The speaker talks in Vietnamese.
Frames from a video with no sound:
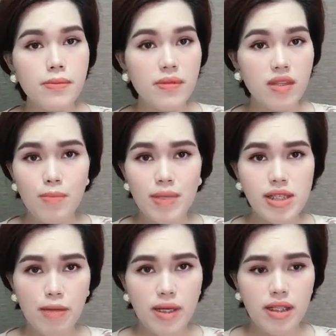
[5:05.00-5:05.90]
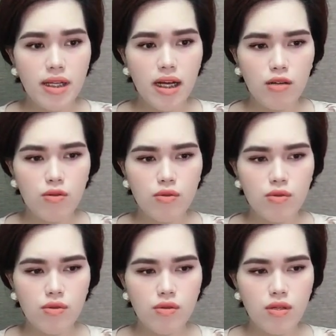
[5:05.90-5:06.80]
Nhưng mà chẳng biết thế nào,
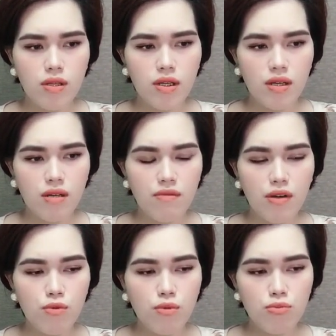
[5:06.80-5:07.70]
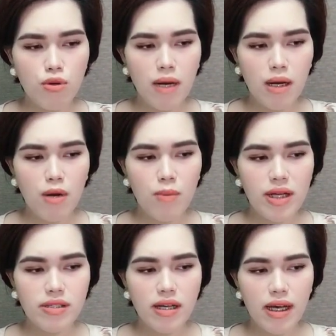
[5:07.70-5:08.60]
vào đúng lúc tôi mang bầu bé
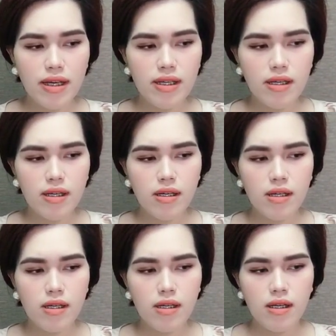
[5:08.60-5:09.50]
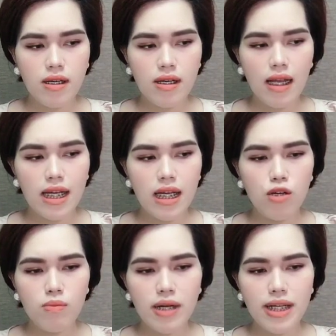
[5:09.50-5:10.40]
thứ hai, lại là
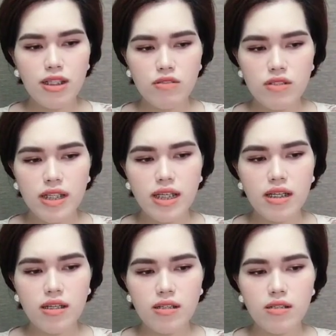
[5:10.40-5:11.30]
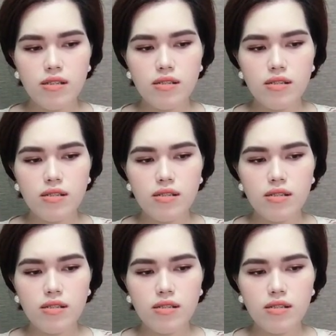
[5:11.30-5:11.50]
lúc anh tỏ ra nghi ngờ.